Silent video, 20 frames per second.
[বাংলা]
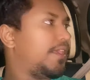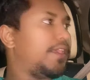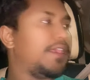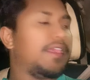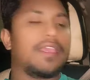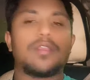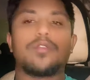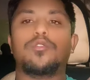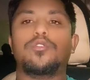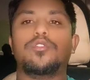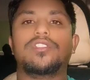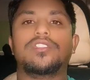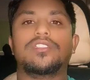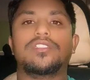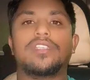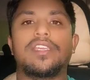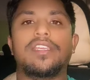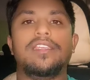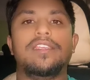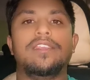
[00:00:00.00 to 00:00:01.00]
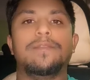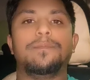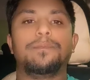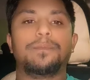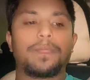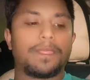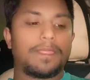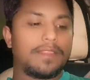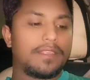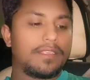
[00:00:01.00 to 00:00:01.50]
এখন হচ্ছে যাই
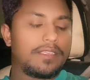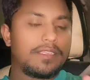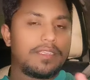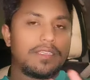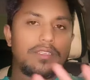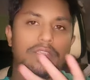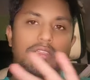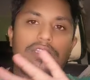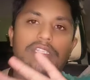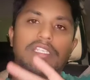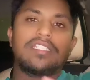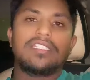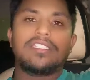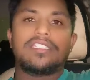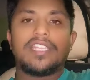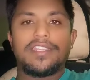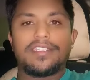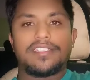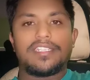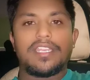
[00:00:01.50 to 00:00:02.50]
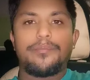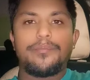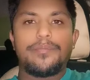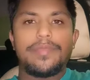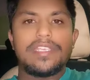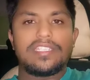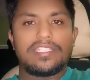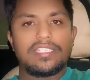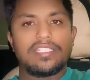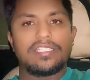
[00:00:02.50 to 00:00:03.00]
তিন চারটা
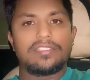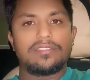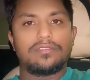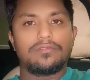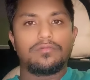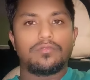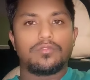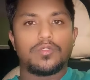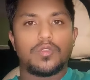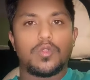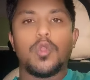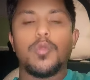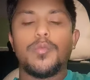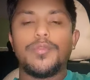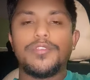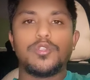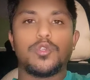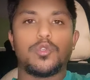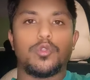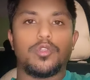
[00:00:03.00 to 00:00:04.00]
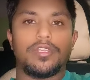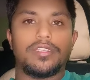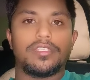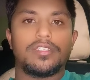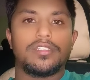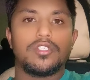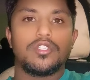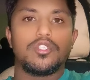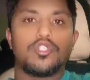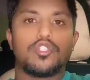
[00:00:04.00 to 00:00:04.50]
বেসিক খুবই জরুরি
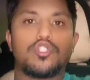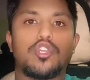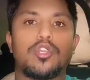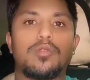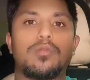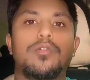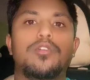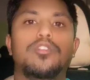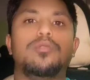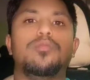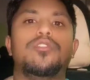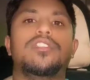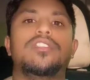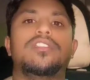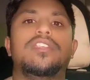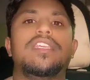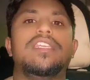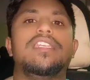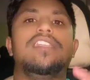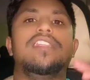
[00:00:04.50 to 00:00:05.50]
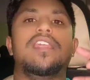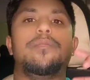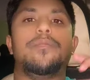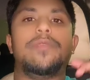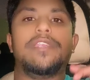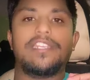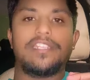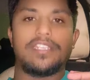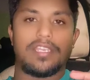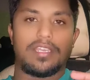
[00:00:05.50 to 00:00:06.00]
সর্বপ্রথম হচ্ছে যে ইন্ডিয়ার
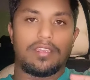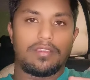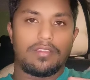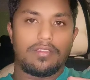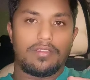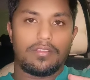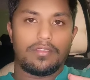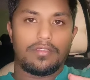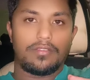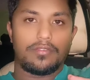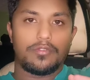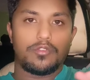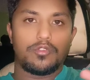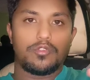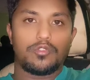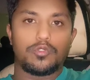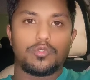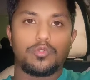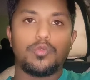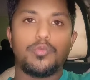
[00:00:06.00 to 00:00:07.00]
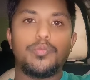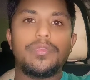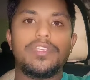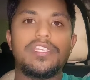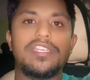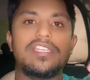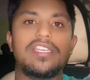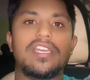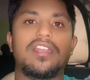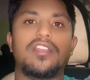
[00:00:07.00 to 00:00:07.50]
মিডিয়া শুধু
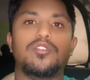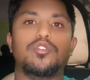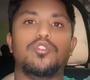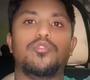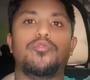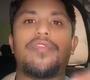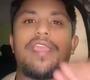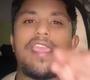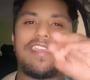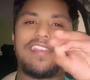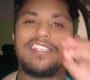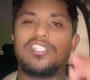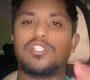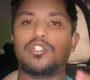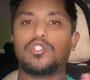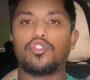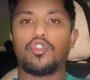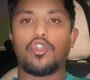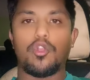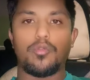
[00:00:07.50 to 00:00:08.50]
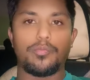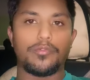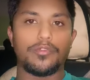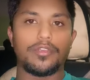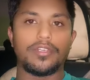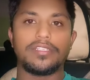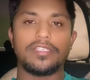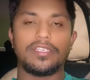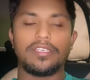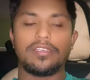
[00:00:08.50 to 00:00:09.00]
মিডিয়ারা যদি ফ্যাক নিউজ অফ
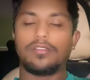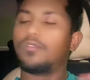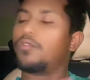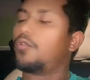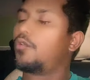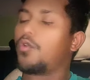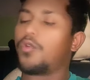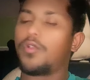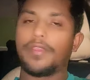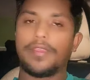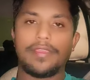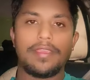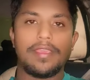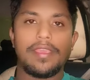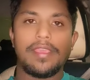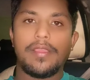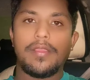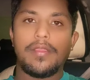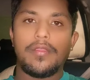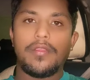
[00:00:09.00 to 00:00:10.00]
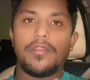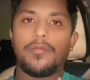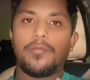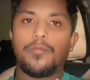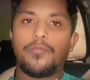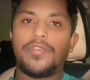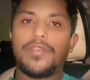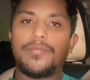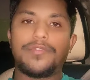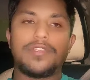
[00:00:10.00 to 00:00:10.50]
করে দেয়
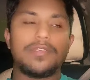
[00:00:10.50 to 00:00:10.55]
ফিফটি